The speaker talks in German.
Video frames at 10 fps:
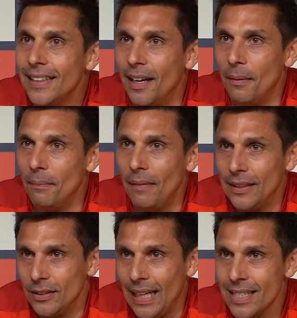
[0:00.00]
Ähm,
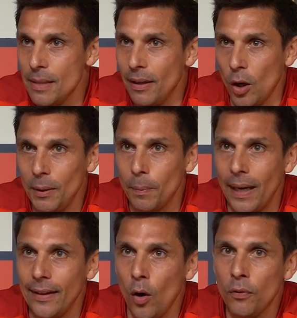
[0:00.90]
also da sind wir, glaube ich,
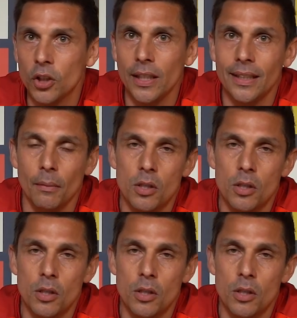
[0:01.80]
breit aufgestellt.